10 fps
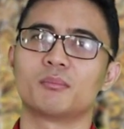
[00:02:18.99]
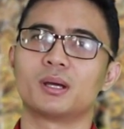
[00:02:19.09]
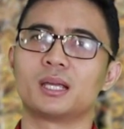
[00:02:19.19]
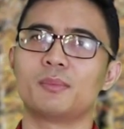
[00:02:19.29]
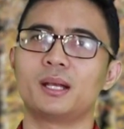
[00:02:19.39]

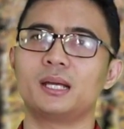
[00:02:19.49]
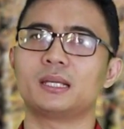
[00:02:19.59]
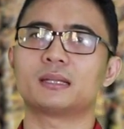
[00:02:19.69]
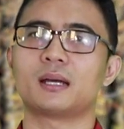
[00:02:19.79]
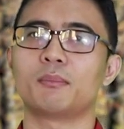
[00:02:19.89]
bagaimana
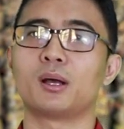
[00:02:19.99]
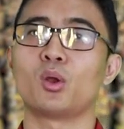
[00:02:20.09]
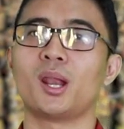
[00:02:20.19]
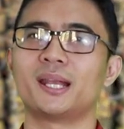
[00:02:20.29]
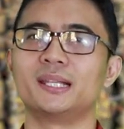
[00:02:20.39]
kita
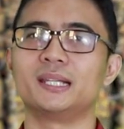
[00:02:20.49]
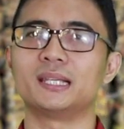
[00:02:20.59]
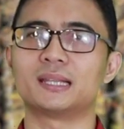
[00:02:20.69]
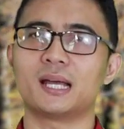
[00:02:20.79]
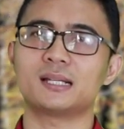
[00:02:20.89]
mengelola diri
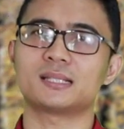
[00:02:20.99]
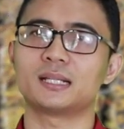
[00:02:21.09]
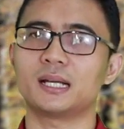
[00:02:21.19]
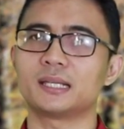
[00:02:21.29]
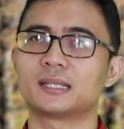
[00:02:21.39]
kita
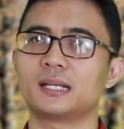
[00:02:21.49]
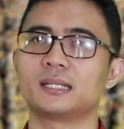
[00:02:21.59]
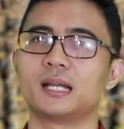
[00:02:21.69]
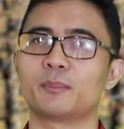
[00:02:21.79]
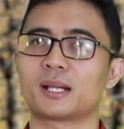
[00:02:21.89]
sehingga kita
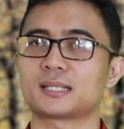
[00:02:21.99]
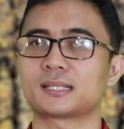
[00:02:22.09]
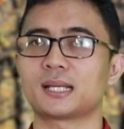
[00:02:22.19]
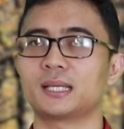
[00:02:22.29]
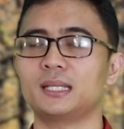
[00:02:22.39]
tidak merasa
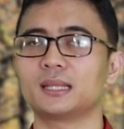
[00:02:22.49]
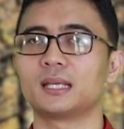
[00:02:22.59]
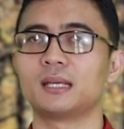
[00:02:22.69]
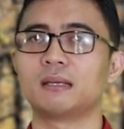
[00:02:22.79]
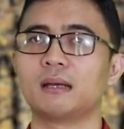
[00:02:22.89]
sakit
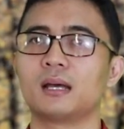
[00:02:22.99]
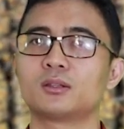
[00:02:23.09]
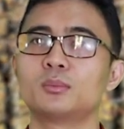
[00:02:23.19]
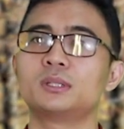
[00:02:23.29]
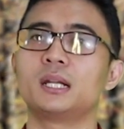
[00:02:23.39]

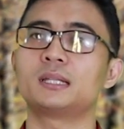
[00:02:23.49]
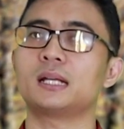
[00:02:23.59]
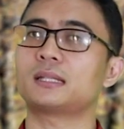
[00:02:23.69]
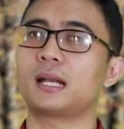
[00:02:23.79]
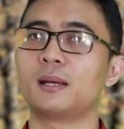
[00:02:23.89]
atau
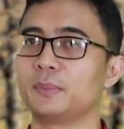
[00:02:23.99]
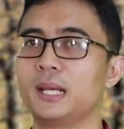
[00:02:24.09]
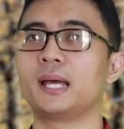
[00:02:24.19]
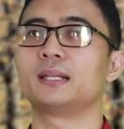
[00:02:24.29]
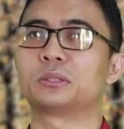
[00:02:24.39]
menderita terhadap
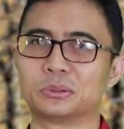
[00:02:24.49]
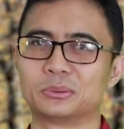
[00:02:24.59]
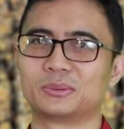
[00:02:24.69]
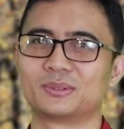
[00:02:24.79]
pilihan itu.